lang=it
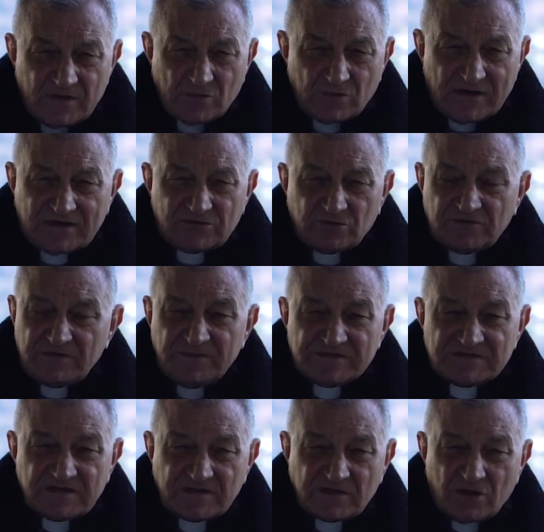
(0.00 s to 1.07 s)
un atto di
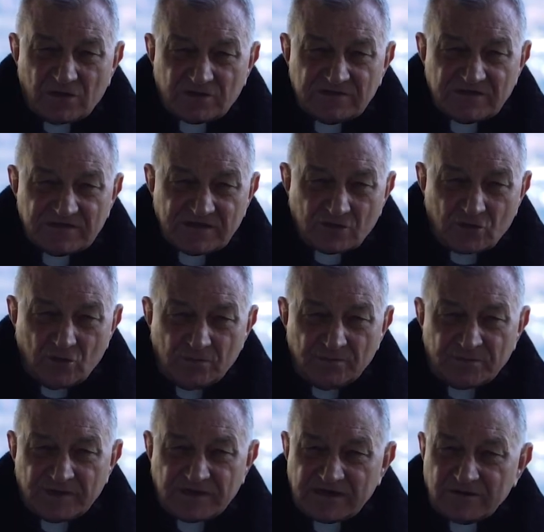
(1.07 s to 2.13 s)
misericordia da
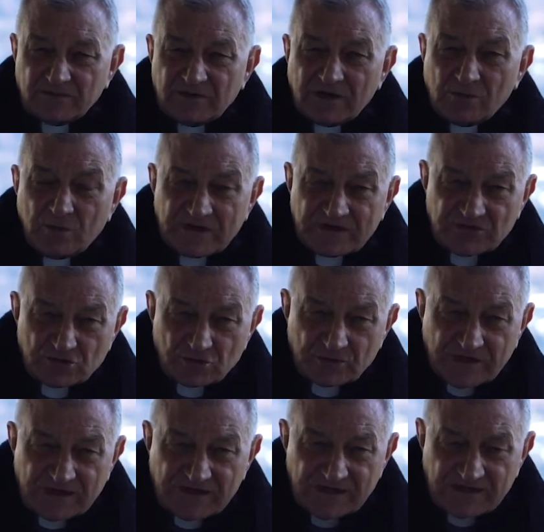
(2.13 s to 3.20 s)
compiere, una
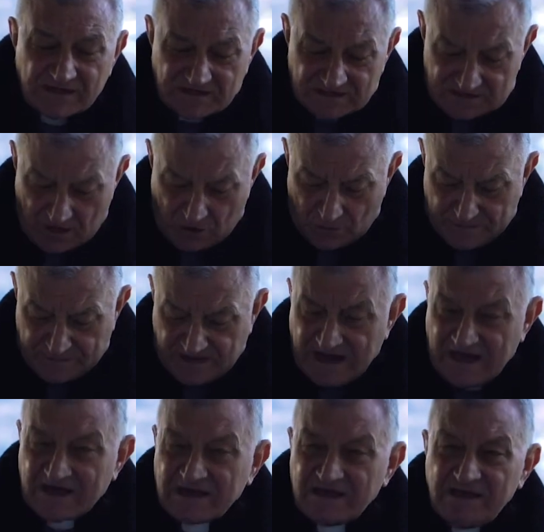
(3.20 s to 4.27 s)
guarigione da
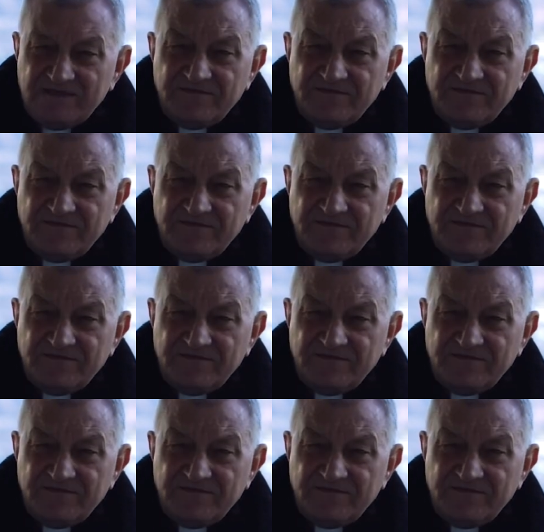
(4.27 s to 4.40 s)
operare e